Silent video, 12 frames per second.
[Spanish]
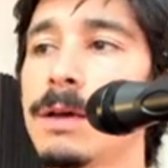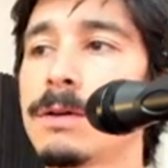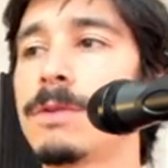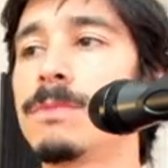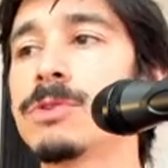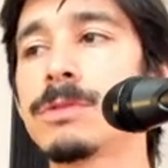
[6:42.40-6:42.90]

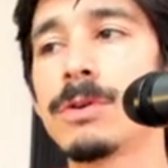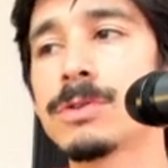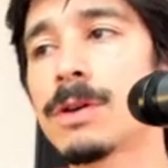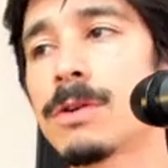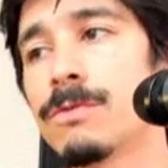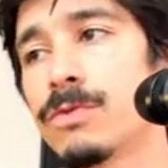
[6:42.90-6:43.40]
como todos
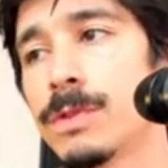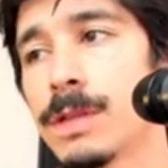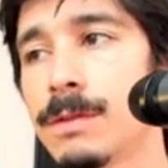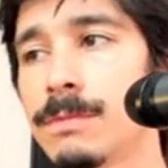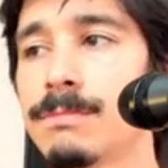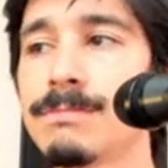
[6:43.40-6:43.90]
se
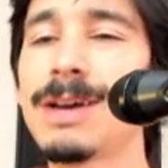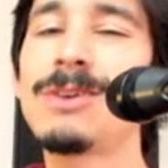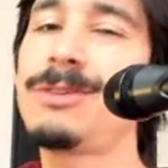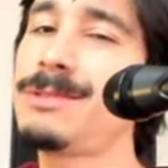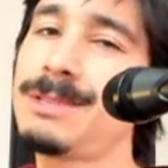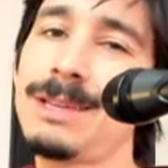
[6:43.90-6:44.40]
confunden,
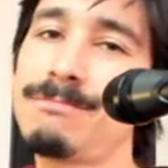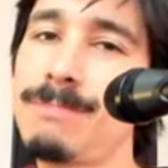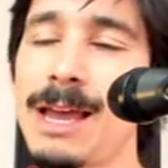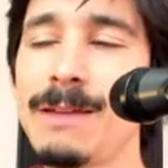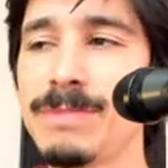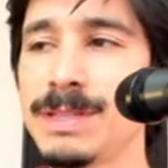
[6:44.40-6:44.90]
mejor ser
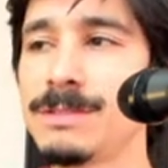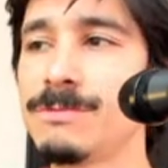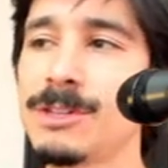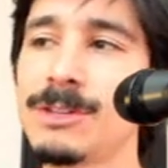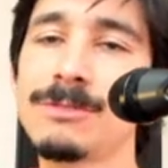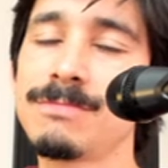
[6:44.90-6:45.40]
más
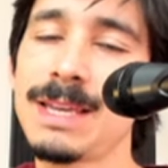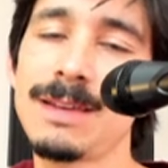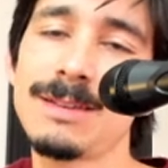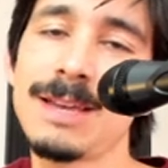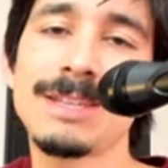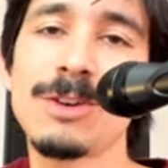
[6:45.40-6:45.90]
específico,
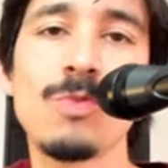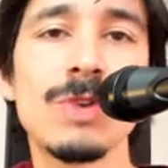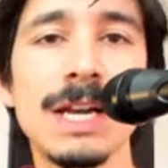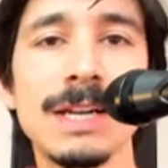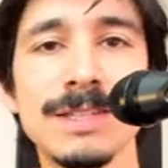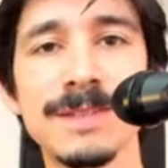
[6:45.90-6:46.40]

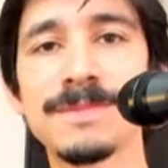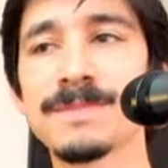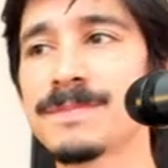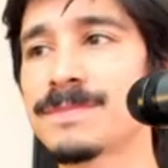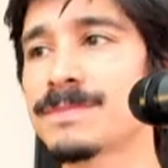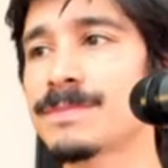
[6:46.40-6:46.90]
asegurarse.
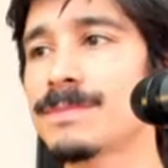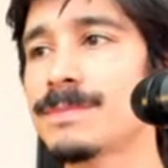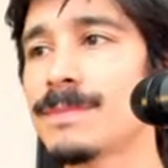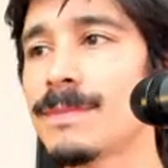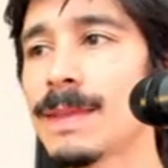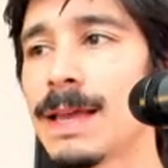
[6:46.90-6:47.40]

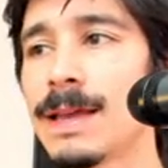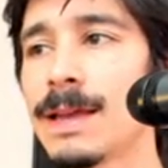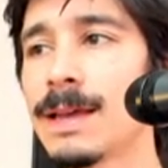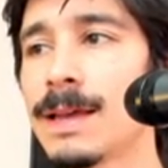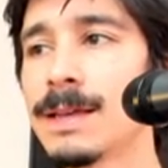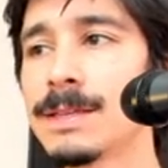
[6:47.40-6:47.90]

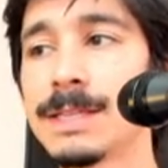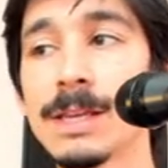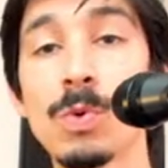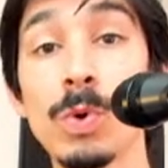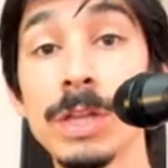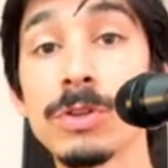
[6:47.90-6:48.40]

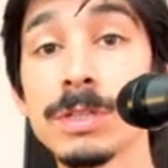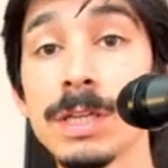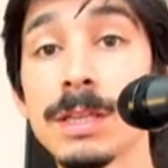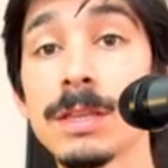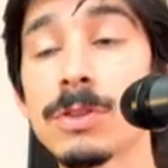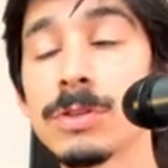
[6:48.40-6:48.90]
Circulito
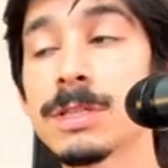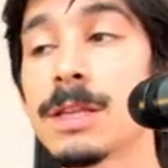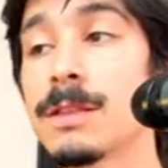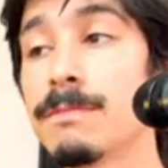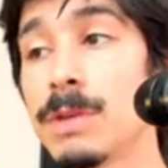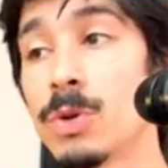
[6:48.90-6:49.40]
7 entonces
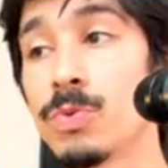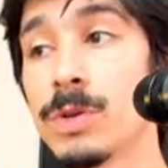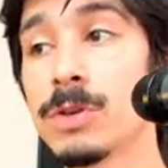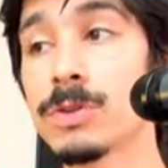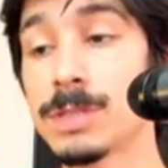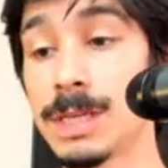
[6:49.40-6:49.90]

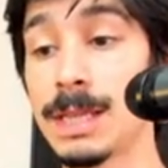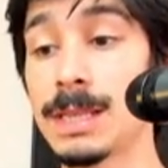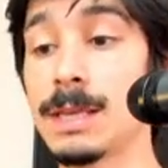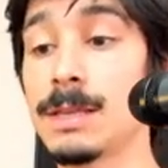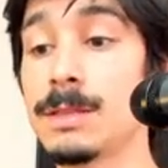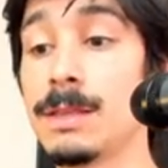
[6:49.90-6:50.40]
disminuido
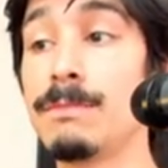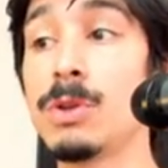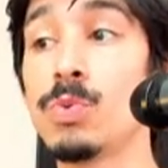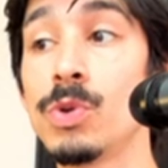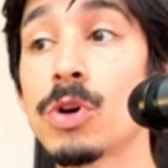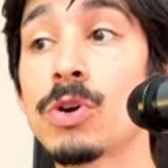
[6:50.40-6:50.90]
7,
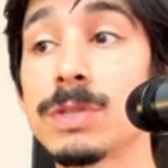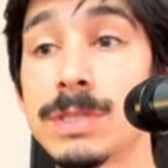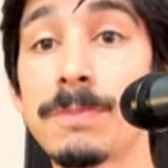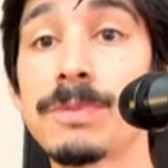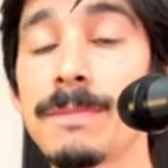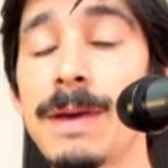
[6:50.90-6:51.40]
disminuido con
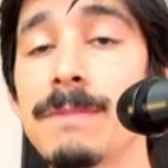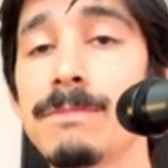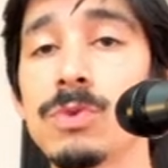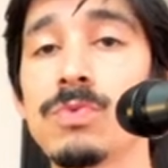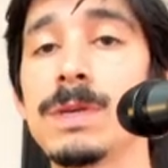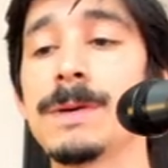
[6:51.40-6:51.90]
séptima
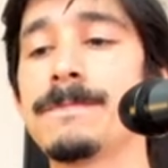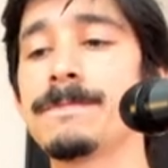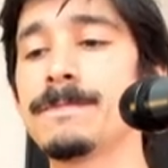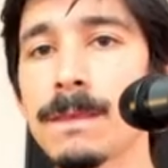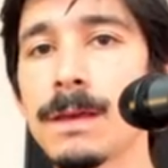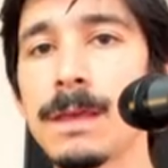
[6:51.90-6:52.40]
disminuida.
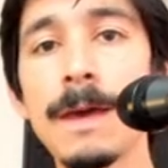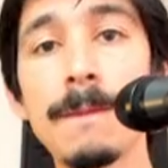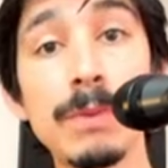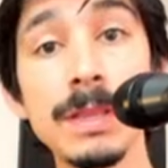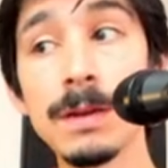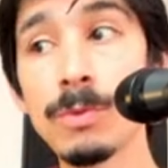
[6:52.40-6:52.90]
Y
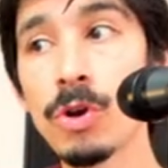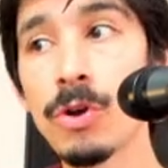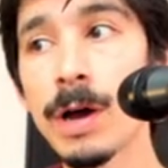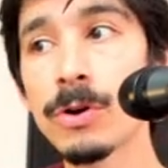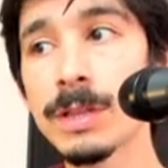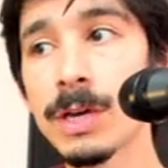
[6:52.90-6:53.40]
después tenemos los
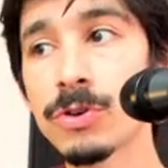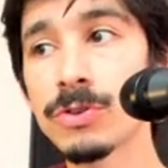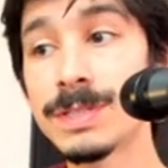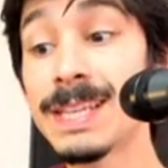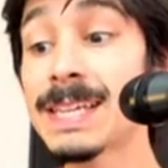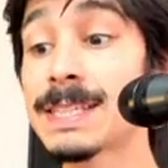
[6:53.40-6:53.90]
acordes con
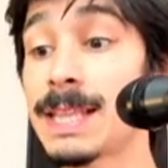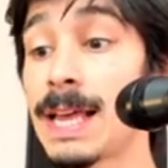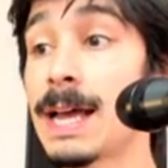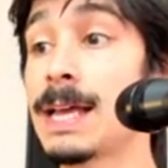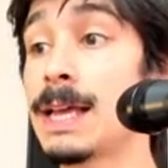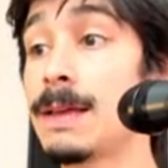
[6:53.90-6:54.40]
sexta,
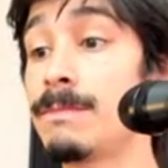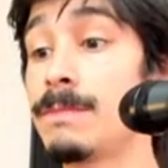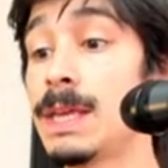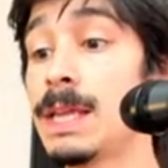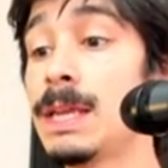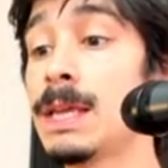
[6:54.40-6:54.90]

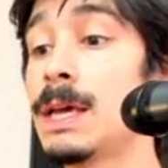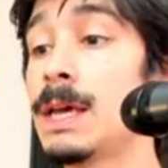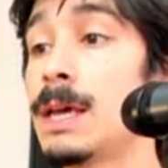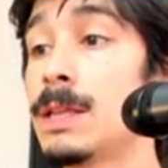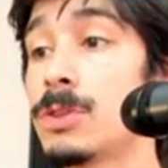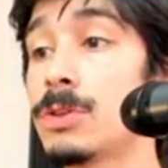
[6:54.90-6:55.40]
¿bien?
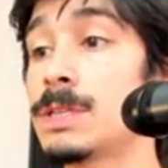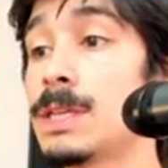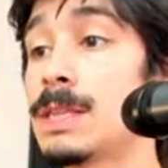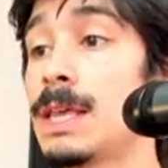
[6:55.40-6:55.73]
Entonces